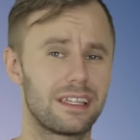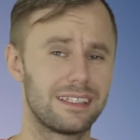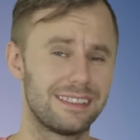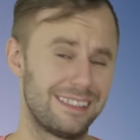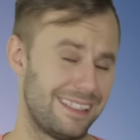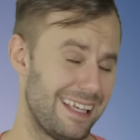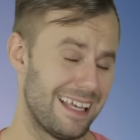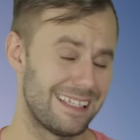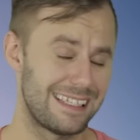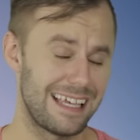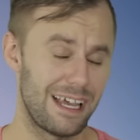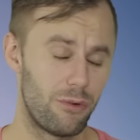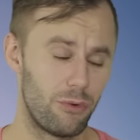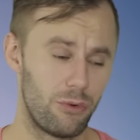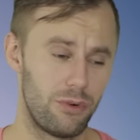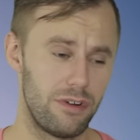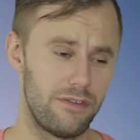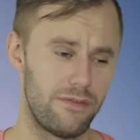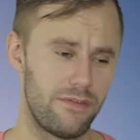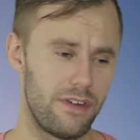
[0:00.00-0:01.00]
sehr,
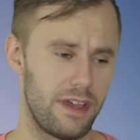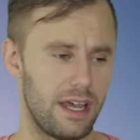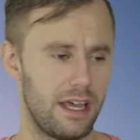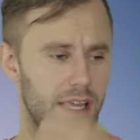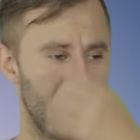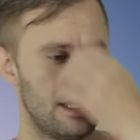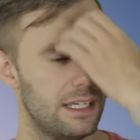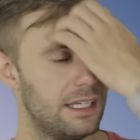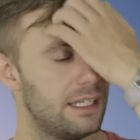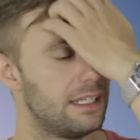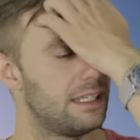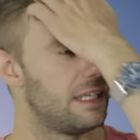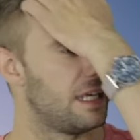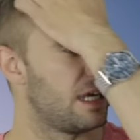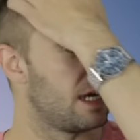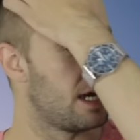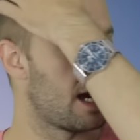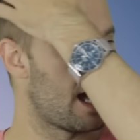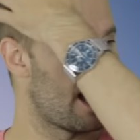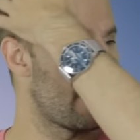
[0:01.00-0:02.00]
sehr unfair
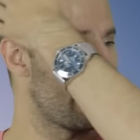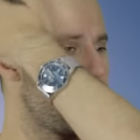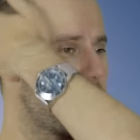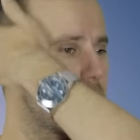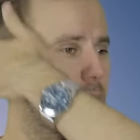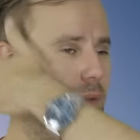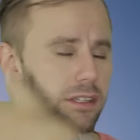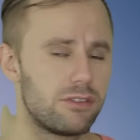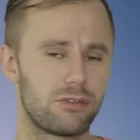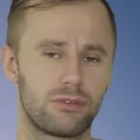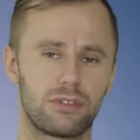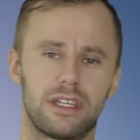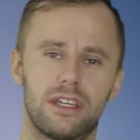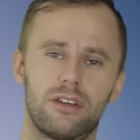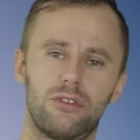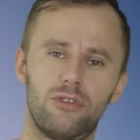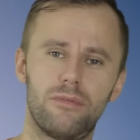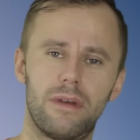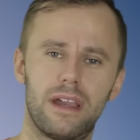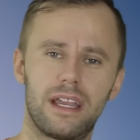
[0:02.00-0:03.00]
der anderen Person
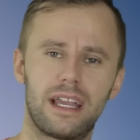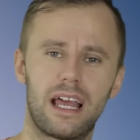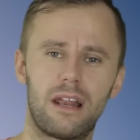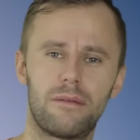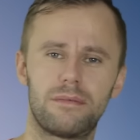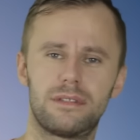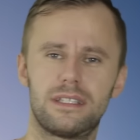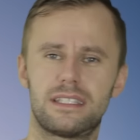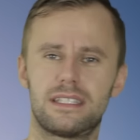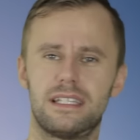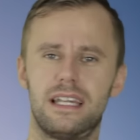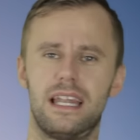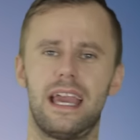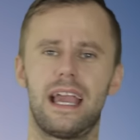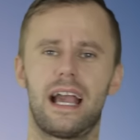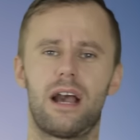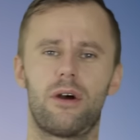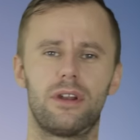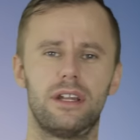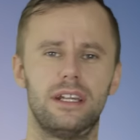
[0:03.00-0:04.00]
gegenüber, egal ob es jetzt ein
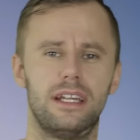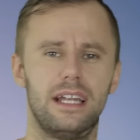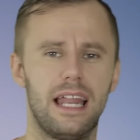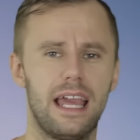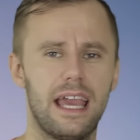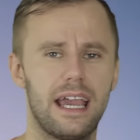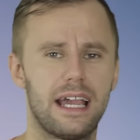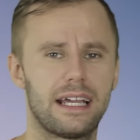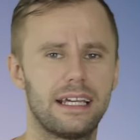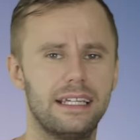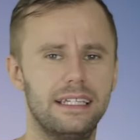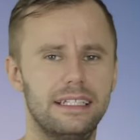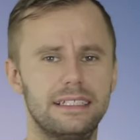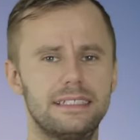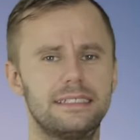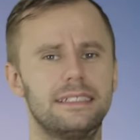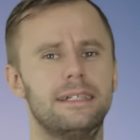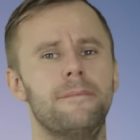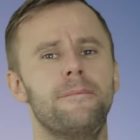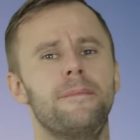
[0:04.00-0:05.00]
Lehrer oder eine Lehrerin
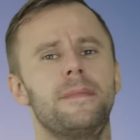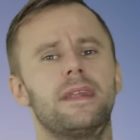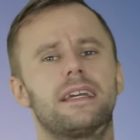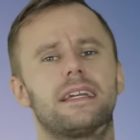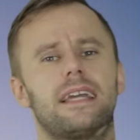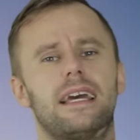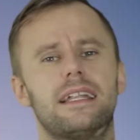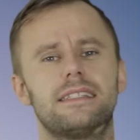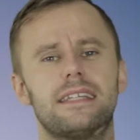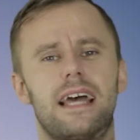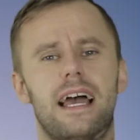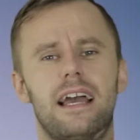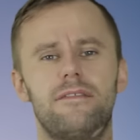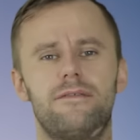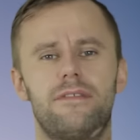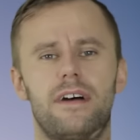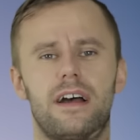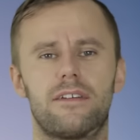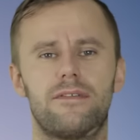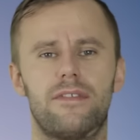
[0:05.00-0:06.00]
ist, ganz
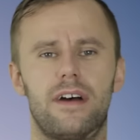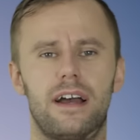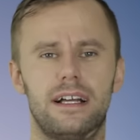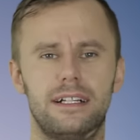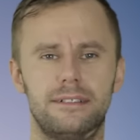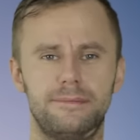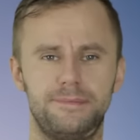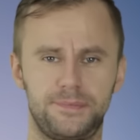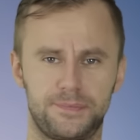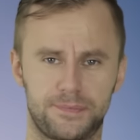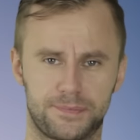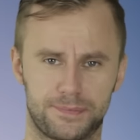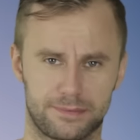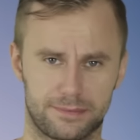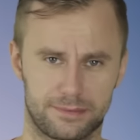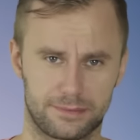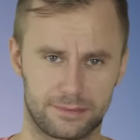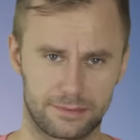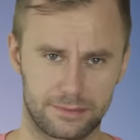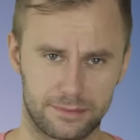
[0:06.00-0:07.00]
einfach, weil
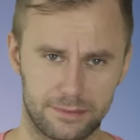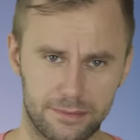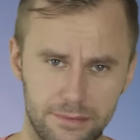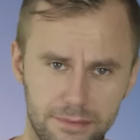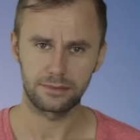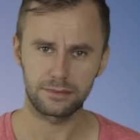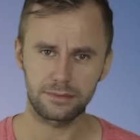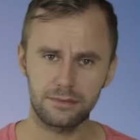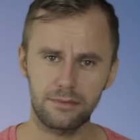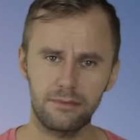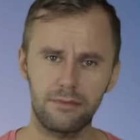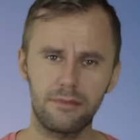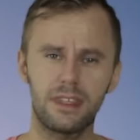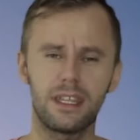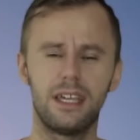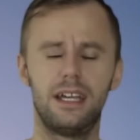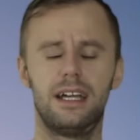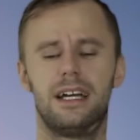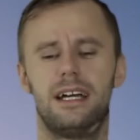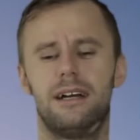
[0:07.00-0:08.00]

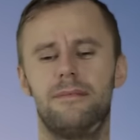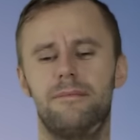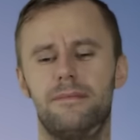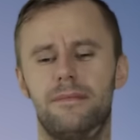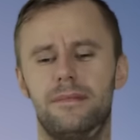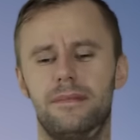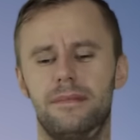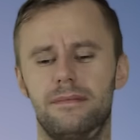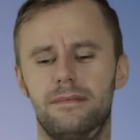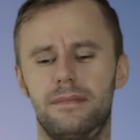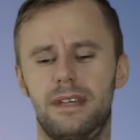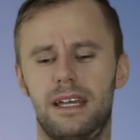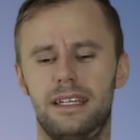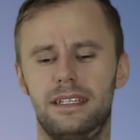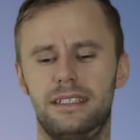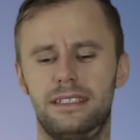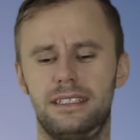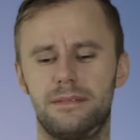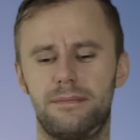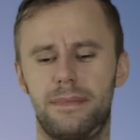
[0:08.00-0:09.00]
ähm, ja,
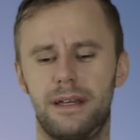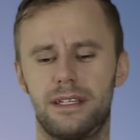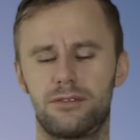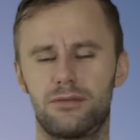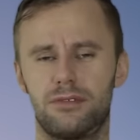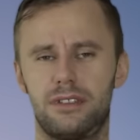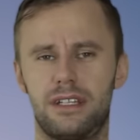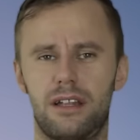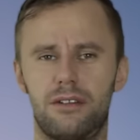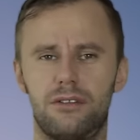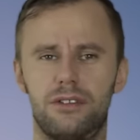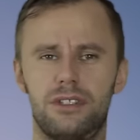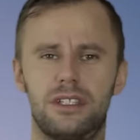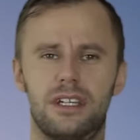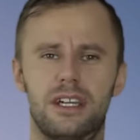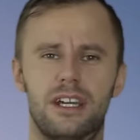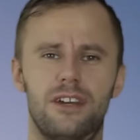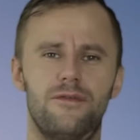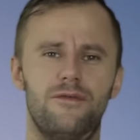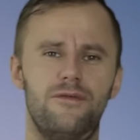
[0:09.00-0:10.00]
diese Person
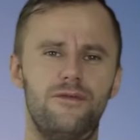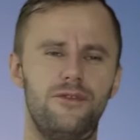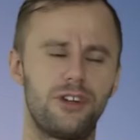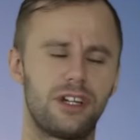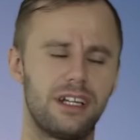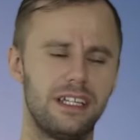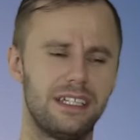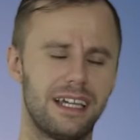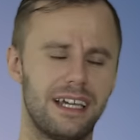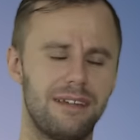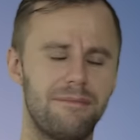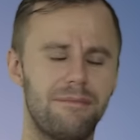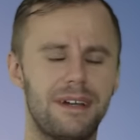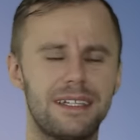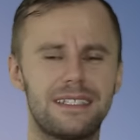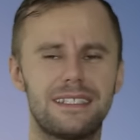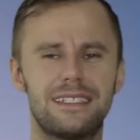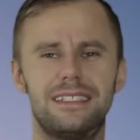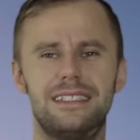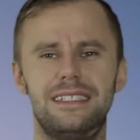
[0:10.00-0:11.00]
dadurch wirklich einen
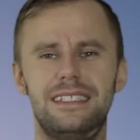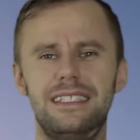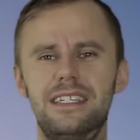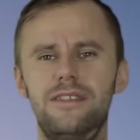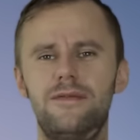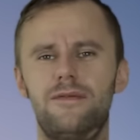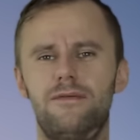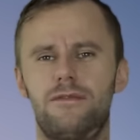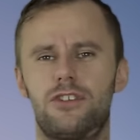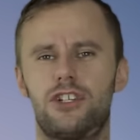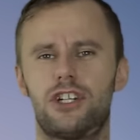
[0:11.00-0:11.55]
massiven